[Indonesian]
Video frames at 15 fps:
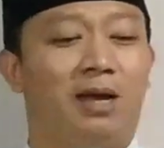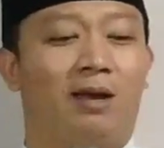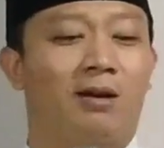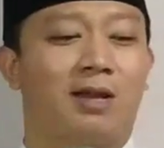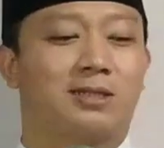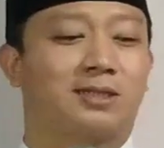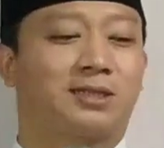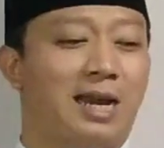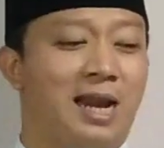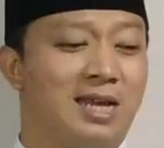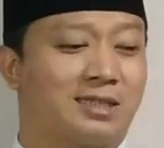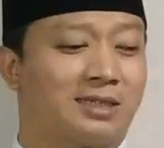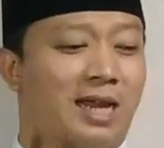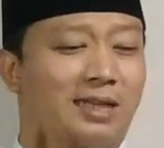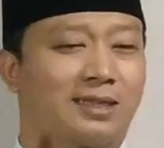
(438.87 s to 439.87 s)
mi'raj
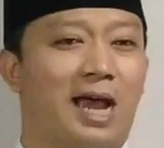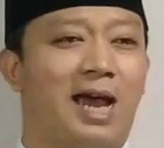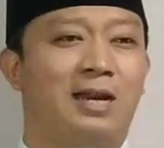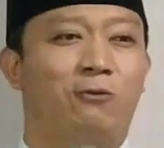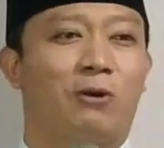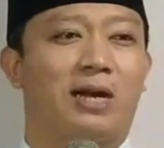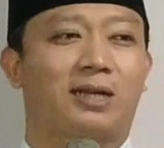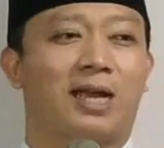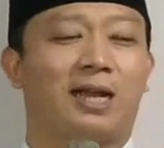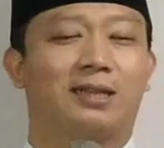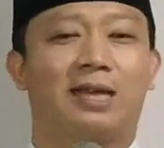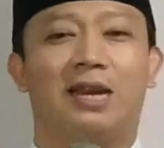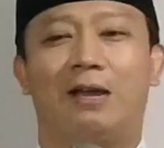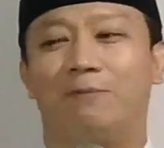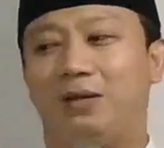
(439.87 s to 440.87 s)
salah anwar
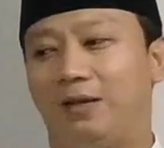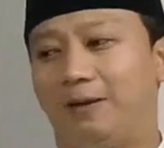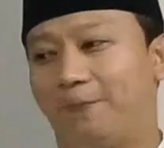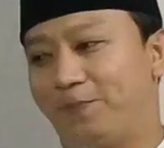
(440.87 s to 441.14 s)
kata Nabi.